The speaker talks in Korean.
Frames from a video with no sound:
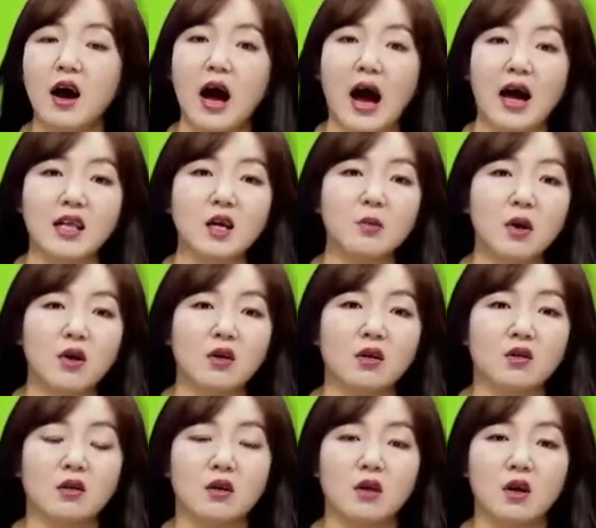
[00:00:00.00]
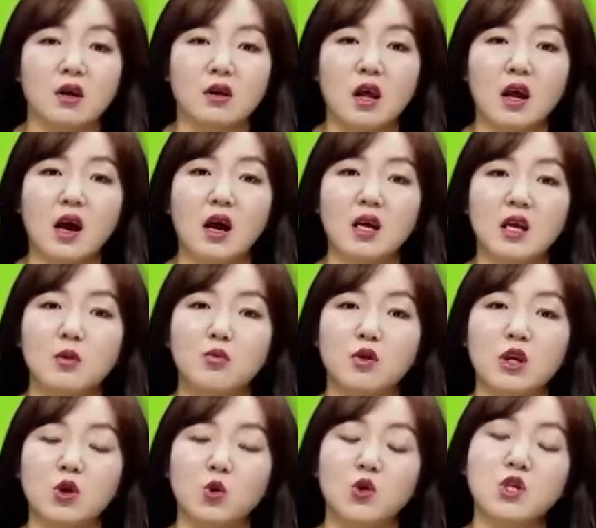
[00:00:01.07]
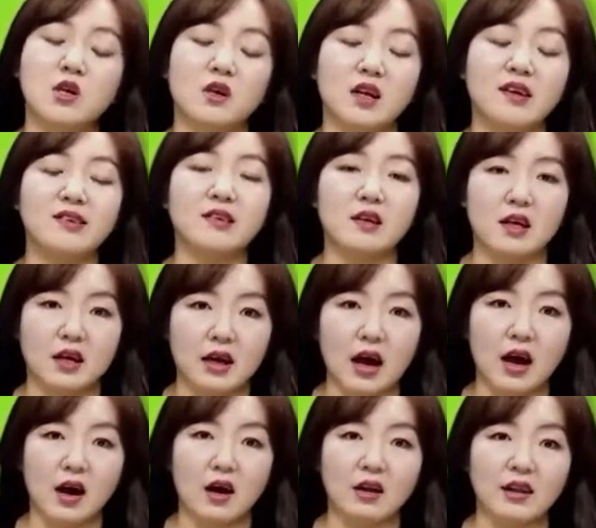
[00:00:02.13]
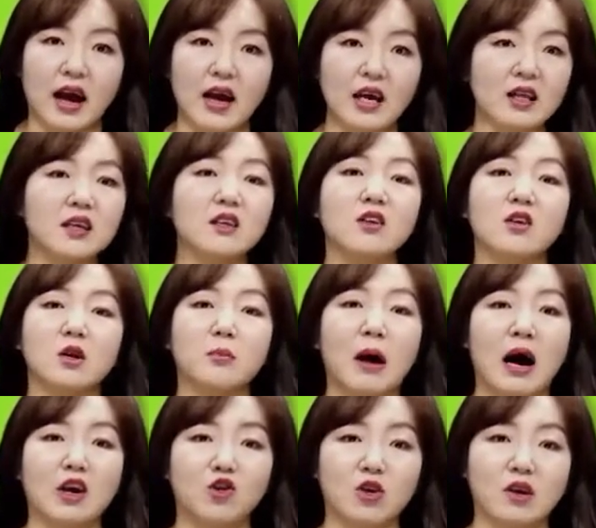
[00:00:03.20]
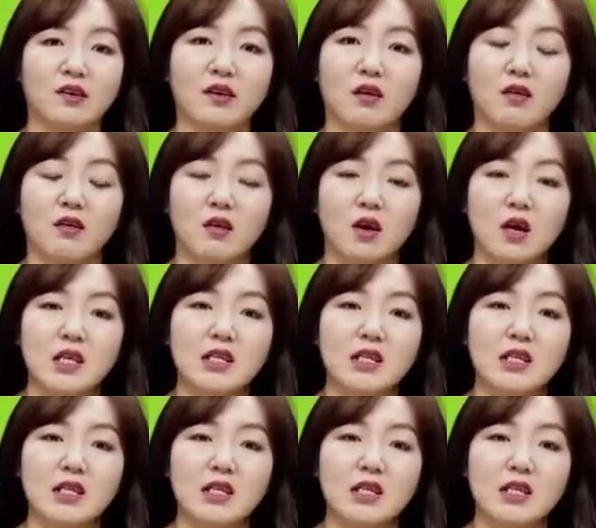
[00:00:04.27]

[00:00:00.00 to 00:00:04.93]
아니면 내가 이분이 요청을 했으니까 나의 능력을 발휘해서